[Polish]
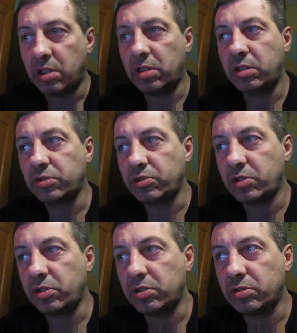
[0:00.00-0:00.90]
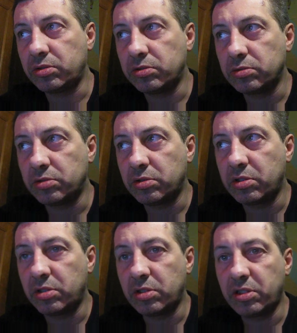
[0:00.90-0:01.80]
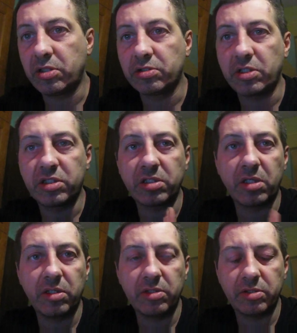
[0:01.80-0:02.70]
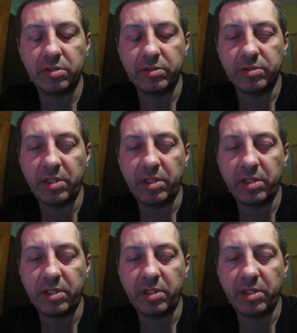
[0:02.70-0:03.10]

on to odresta- y,